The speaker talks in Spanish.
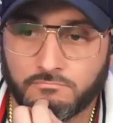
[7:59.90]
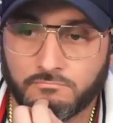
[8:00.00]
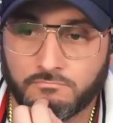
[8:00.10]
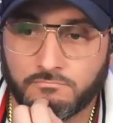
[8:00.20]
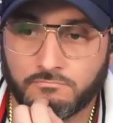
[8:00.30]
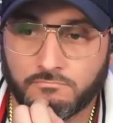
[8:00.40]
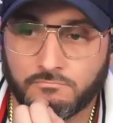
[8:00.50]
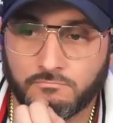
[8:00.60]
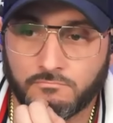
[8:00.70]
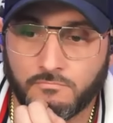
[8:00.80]
verdad.
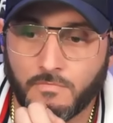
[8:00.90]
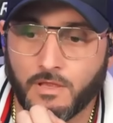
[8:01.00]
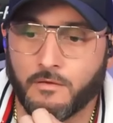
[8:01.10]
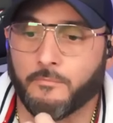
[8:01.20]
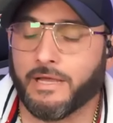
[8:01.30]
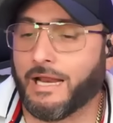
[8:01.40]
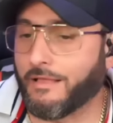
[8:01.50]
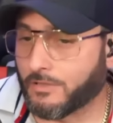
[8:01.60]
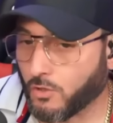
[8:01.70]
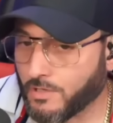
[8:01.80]
Entonces. Mira
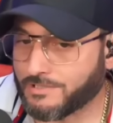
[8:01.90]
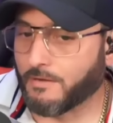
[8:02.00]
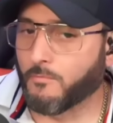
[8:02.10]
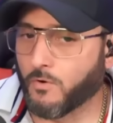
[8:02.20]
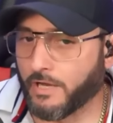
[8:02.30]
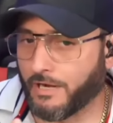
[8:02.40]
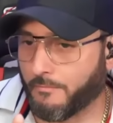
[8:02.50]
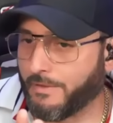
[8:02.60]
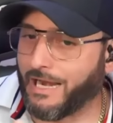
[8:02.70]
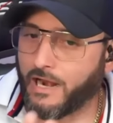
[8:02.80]
de todas esas mujeres,
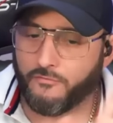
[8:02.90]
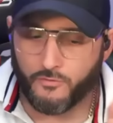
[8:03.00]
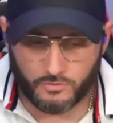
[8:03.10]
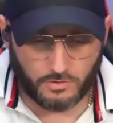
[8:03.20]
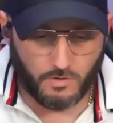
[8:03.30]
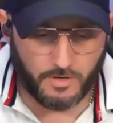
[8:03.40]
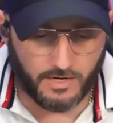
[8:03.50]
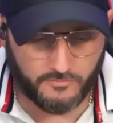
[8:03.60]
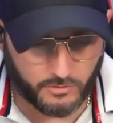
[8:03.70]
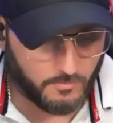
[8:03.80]
mira la foto, te voy a poner
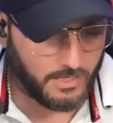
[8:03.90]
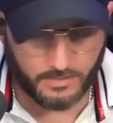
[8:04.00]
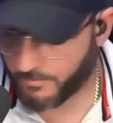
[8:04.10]
la foto más grande. Espera